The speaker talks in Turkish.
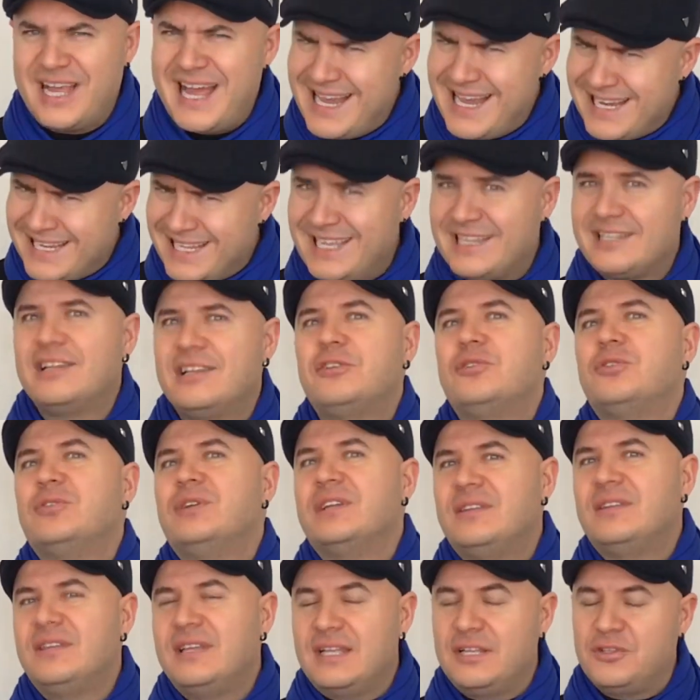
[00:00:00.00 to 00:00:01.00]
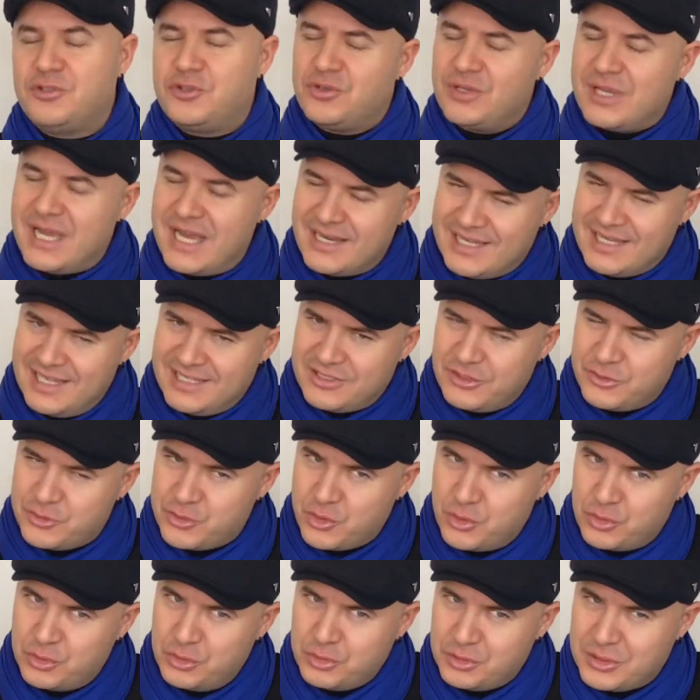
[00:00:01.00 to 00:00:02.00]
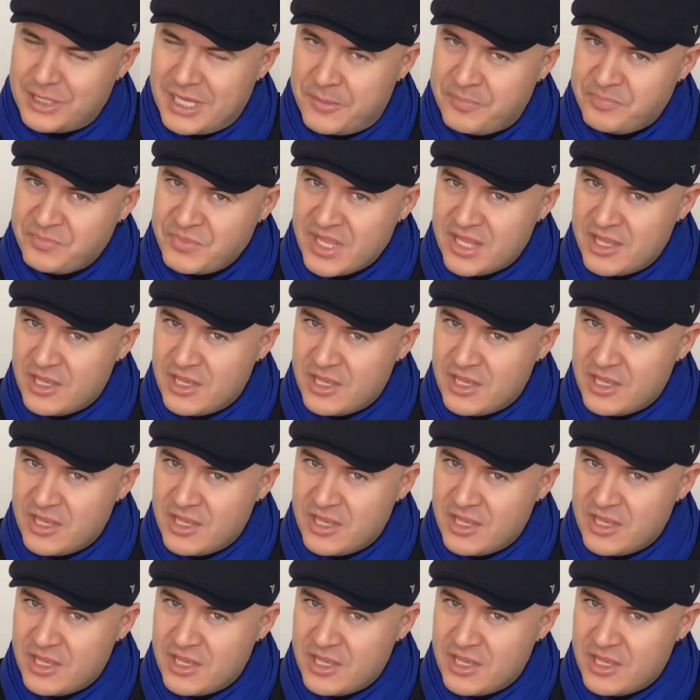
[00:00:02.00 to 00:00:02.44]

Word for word: Erkekler öyle değil. Çünkü erkekte çoğunlukla